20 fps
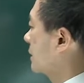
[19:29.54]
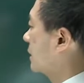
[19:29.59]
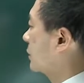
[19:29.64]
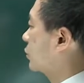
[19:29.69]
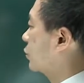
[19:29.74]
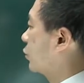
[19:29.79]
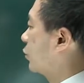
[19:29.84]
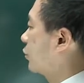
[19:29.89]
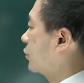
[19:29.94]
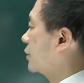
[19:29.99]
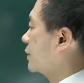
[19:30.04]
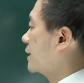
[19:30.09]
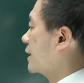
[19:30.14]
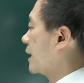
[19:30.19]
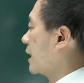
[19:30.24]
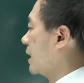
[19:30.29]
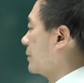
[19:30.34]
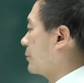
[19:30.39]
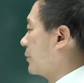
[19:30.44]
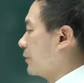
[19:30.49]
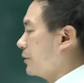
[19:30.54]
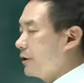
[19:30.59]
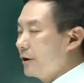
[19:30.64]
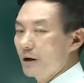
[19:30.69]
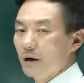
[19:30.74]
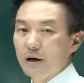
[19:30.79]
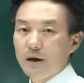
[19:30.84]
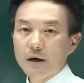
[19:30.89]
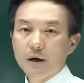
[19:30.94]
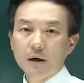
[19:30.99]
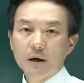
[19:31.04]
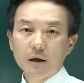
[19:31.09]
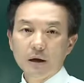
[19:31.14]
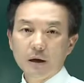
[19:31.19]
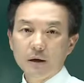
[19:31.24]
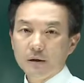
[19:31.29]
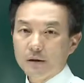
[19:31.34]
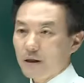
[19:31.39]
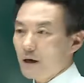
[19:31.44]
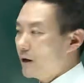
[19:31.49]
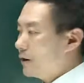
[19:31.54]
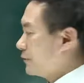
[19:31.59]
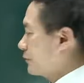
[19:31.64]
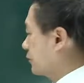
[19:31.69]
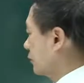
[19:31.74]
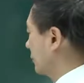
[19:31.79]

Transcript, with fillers: 동시행한 면을 행사할 수